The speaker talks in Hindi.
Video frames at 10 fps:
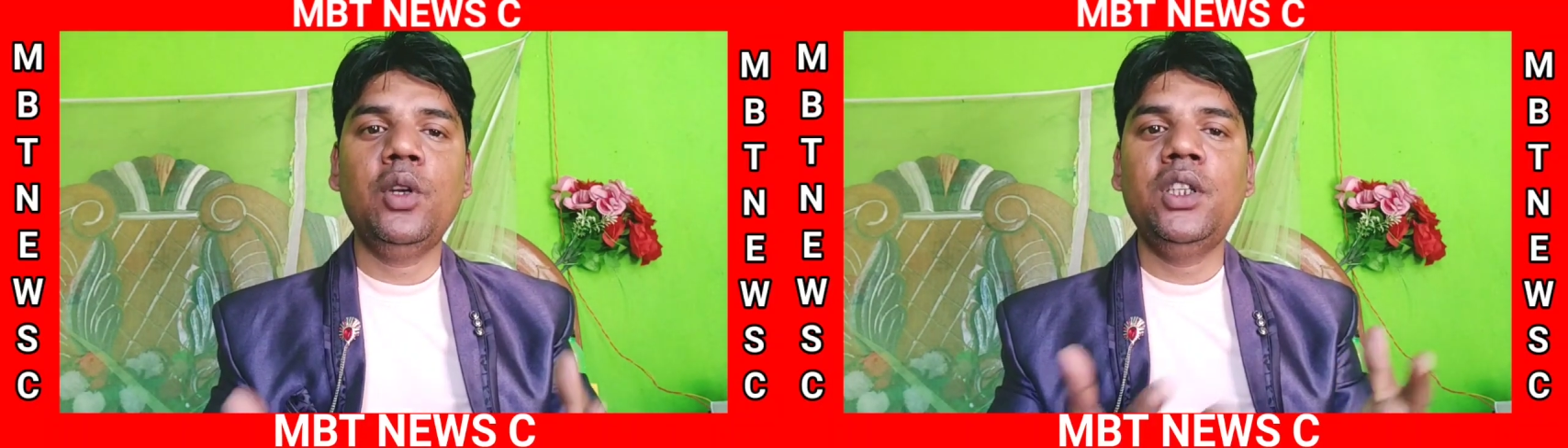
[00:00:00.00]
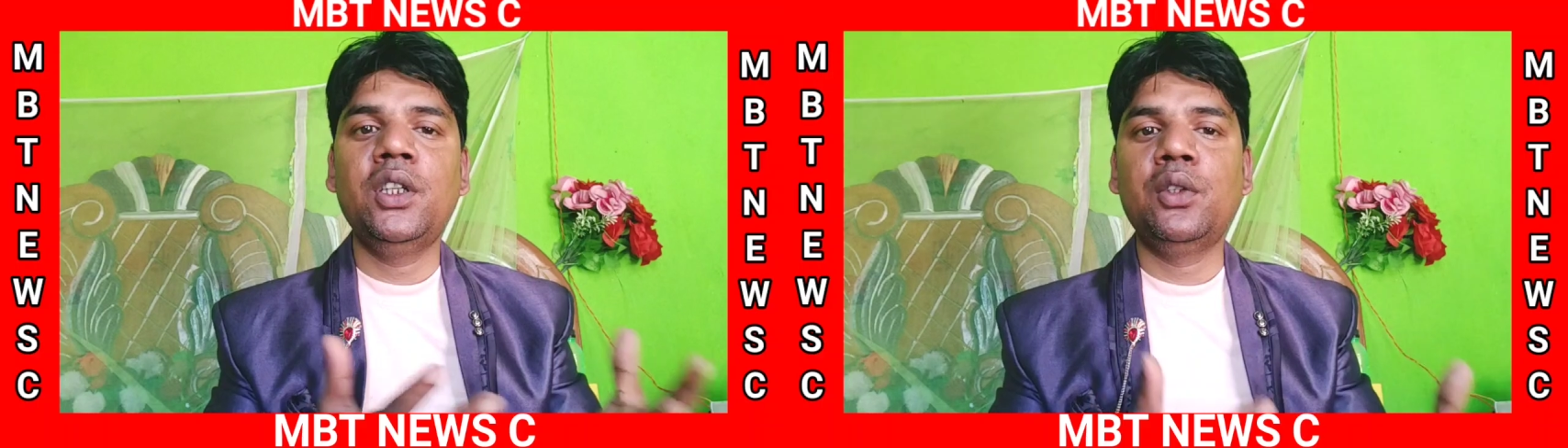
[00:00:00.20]

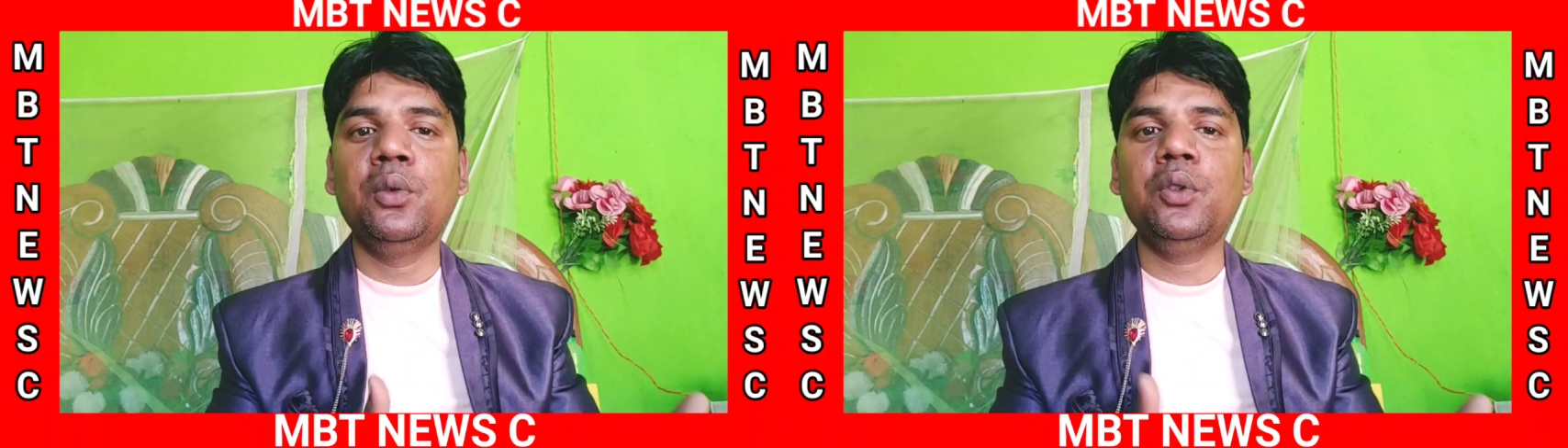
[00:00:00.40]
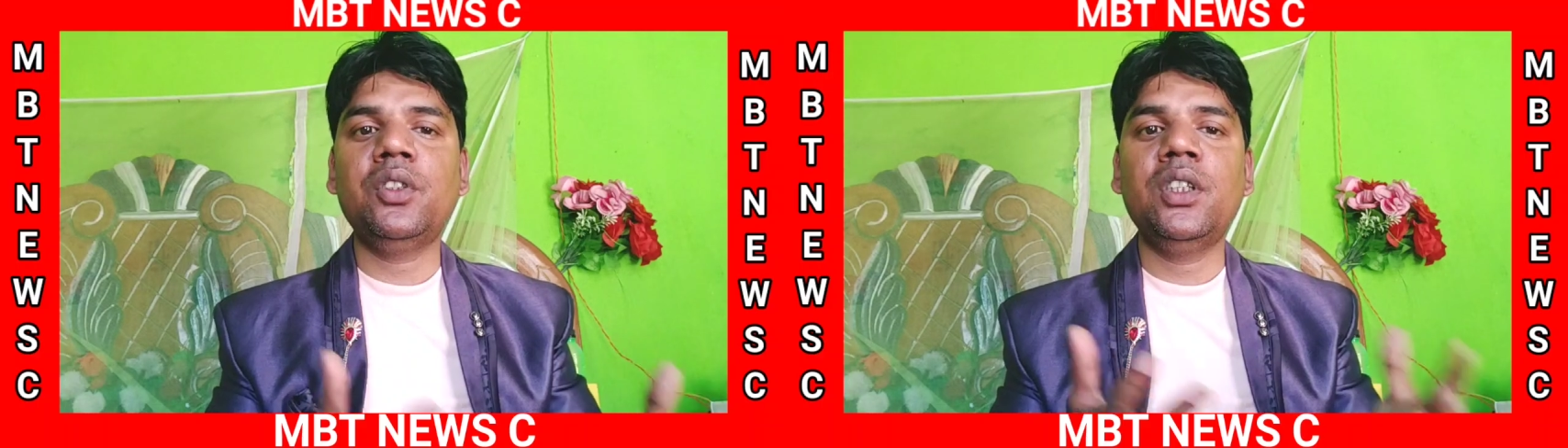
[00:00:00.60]
वह
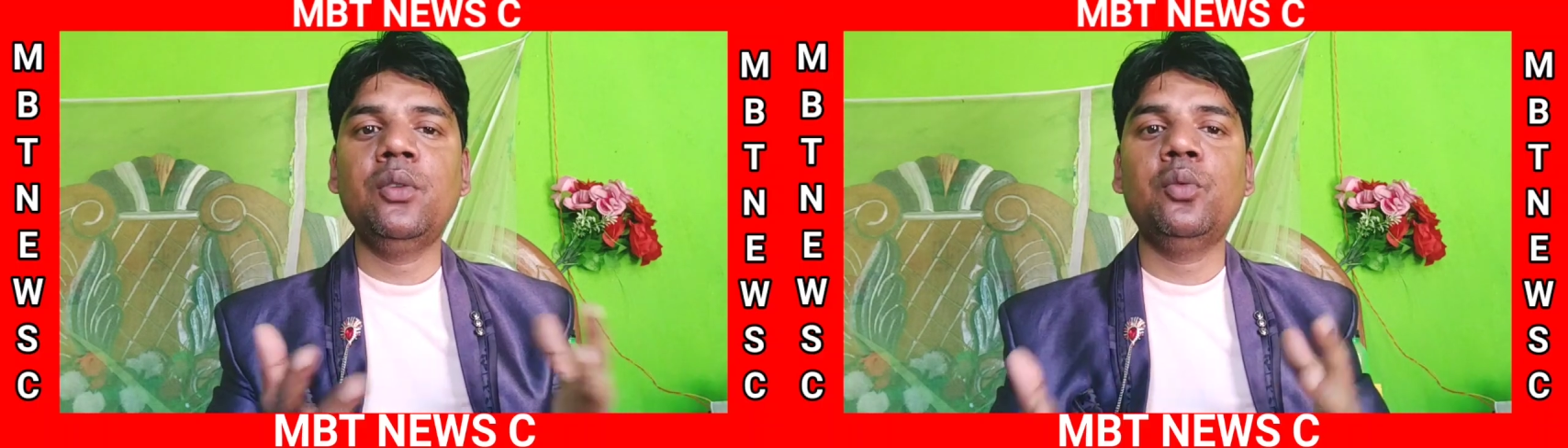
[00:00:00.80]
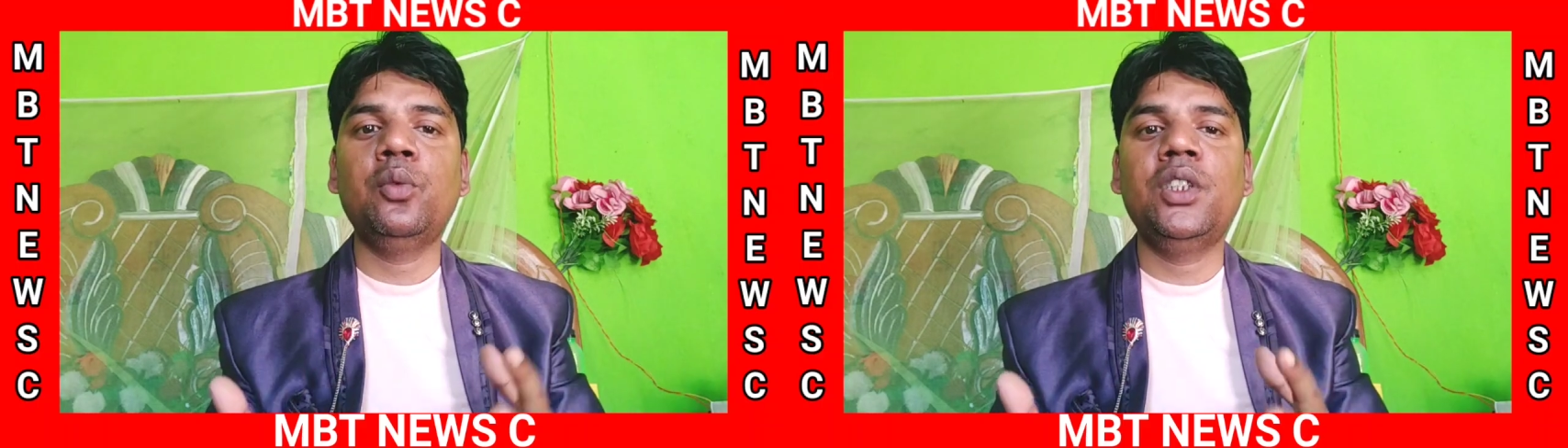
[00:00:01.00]
निर्दोष
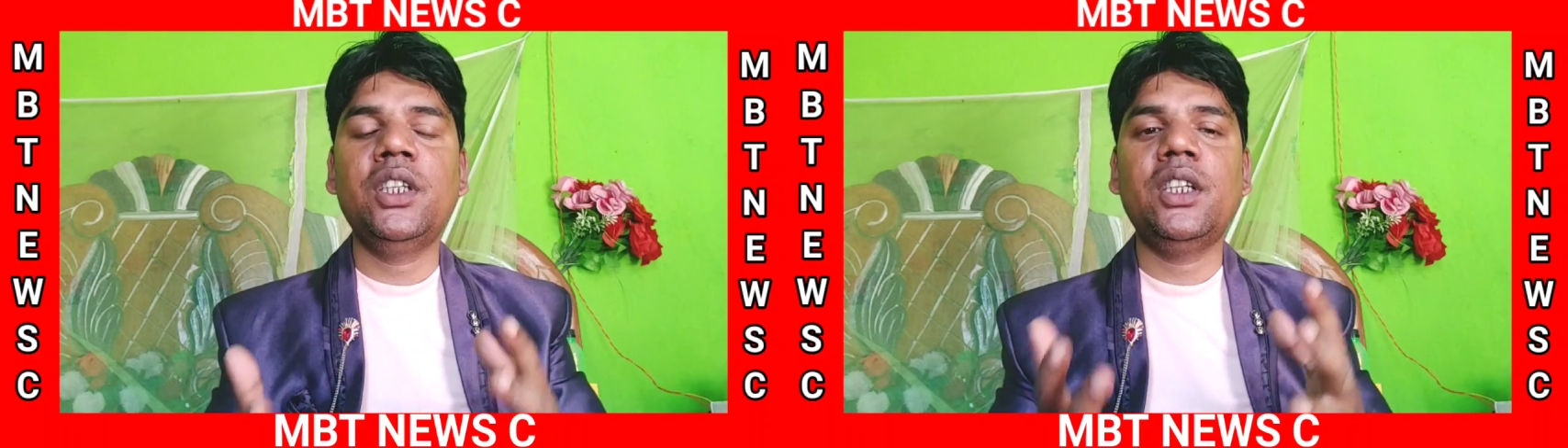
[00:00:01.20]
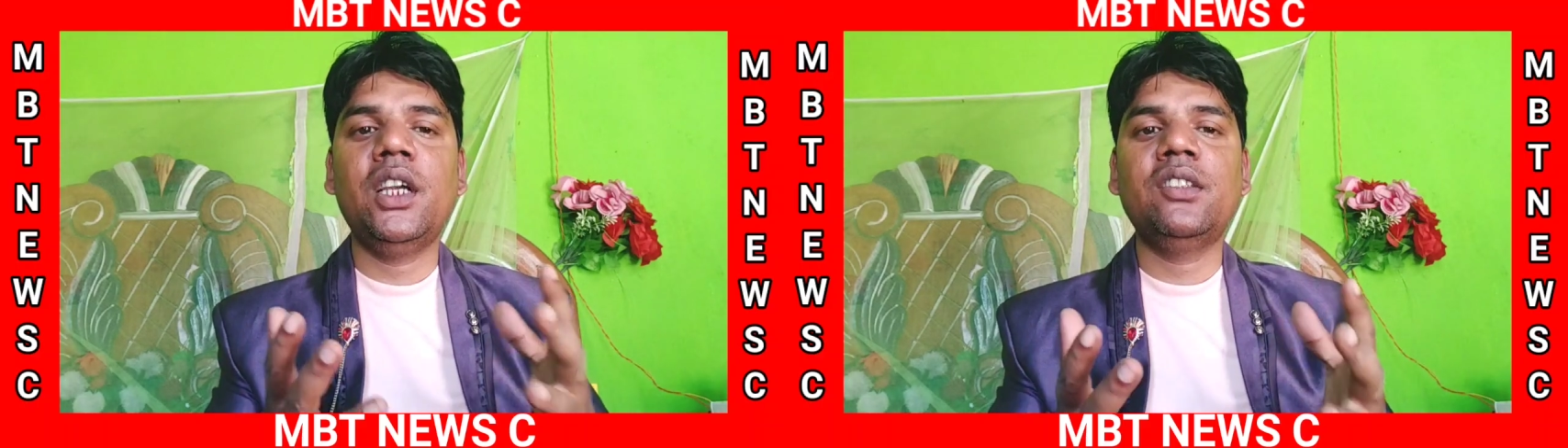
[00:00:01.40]
है वो
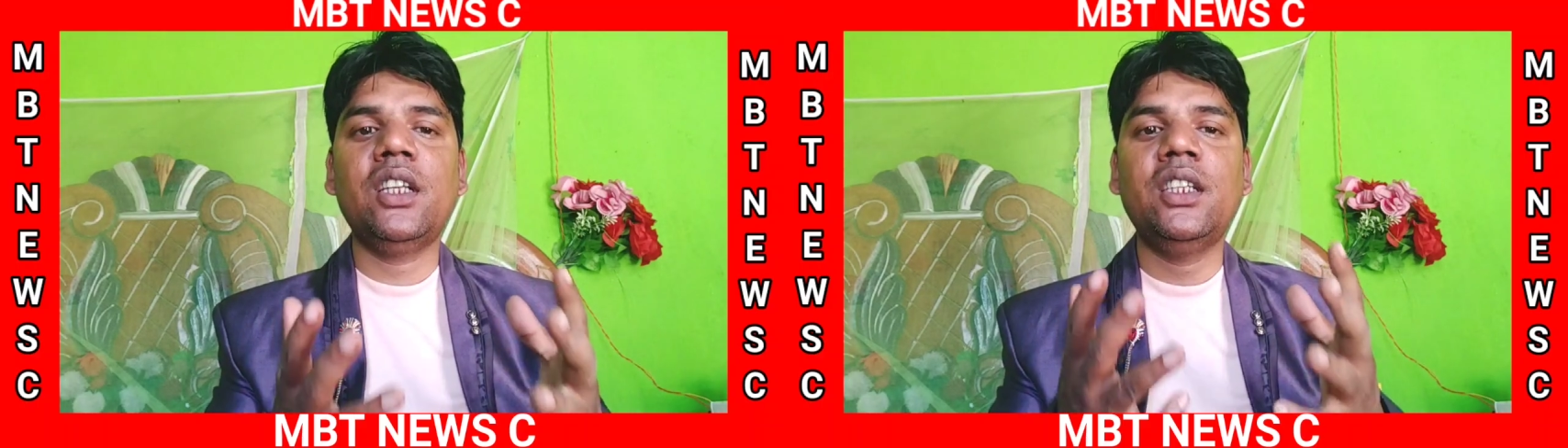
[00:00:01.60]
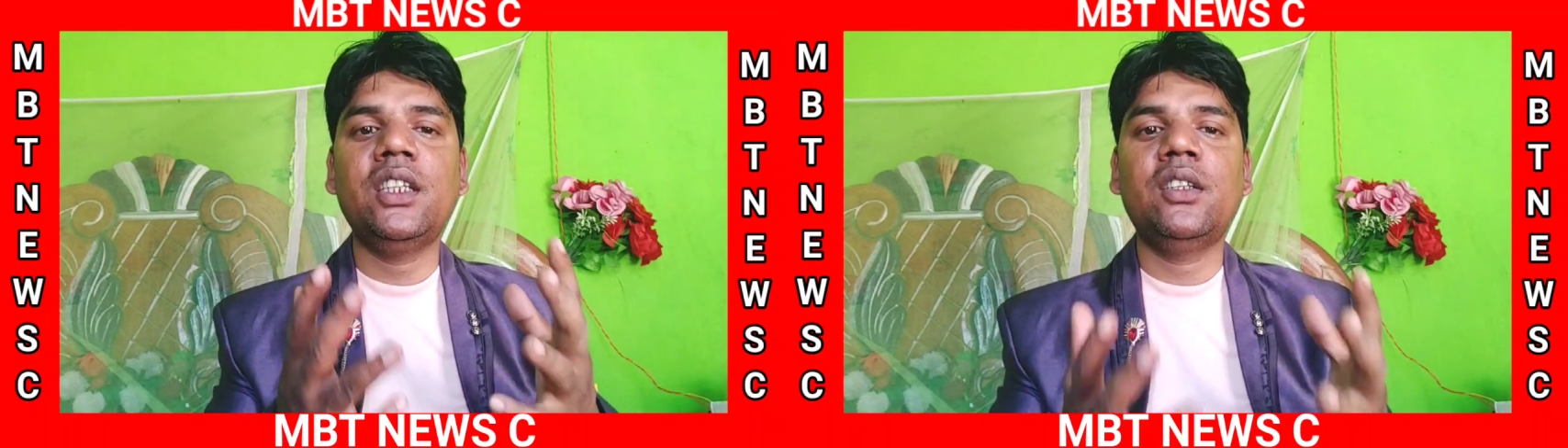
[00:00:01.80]
जे कि
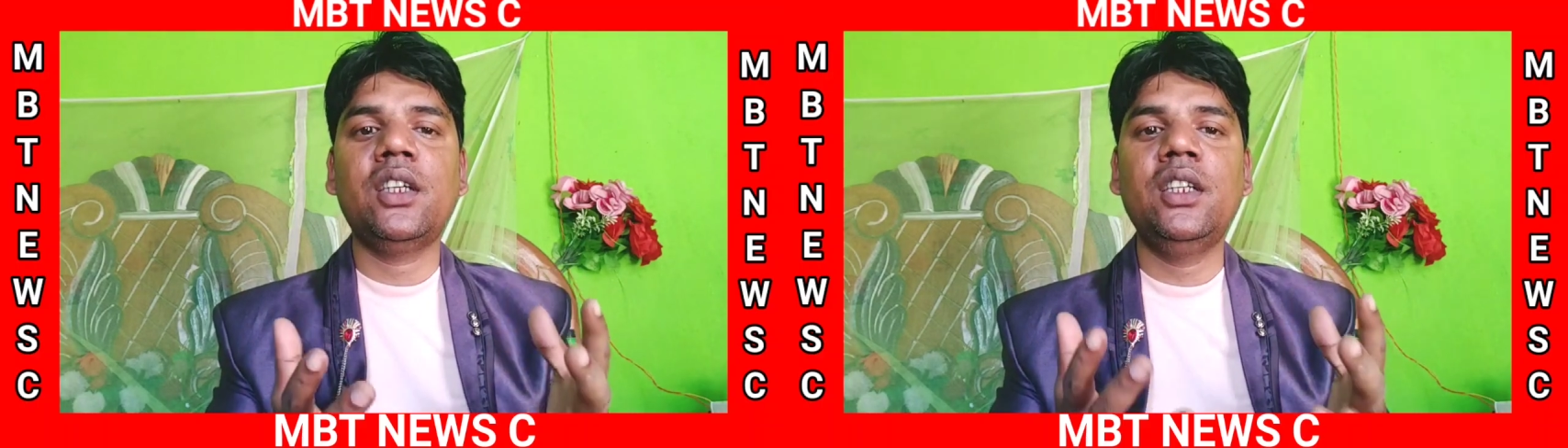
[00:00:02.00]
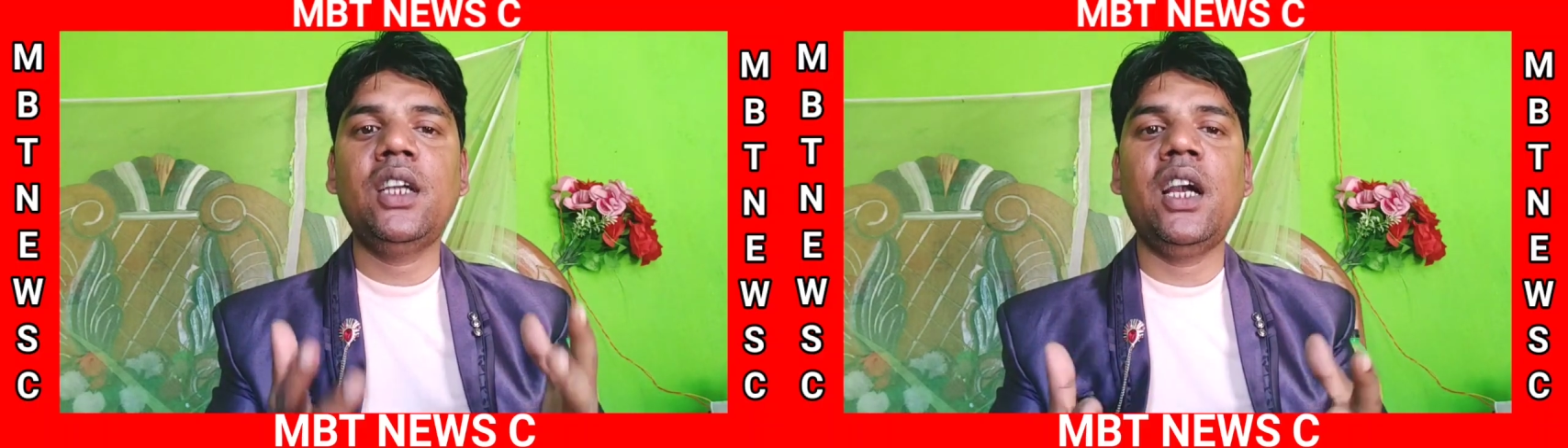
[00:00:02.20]
ऐसा जे कि
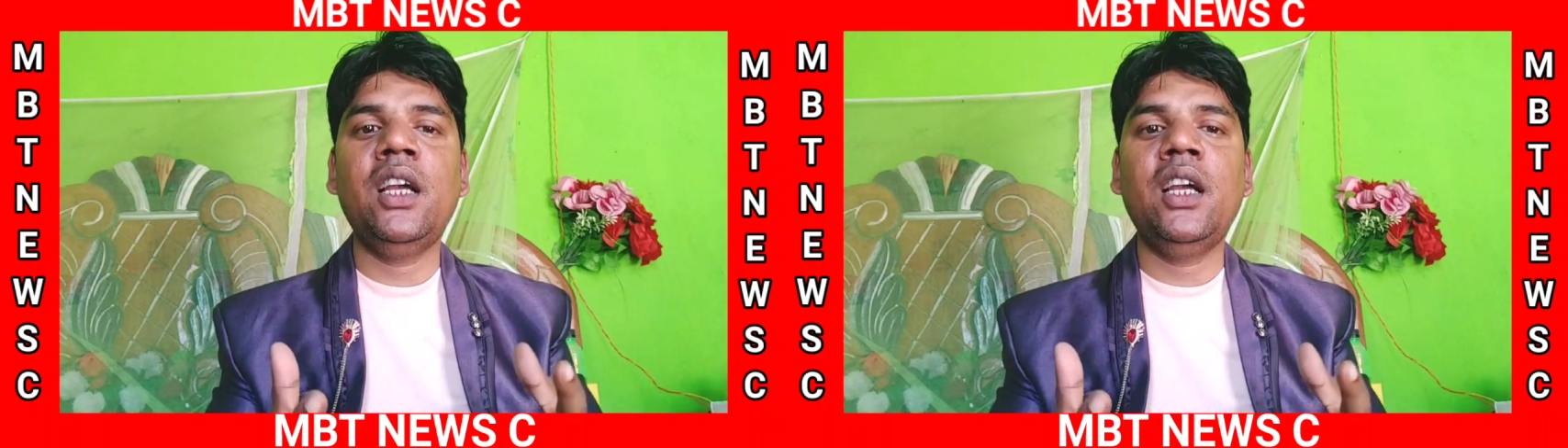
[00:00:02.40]
कहीं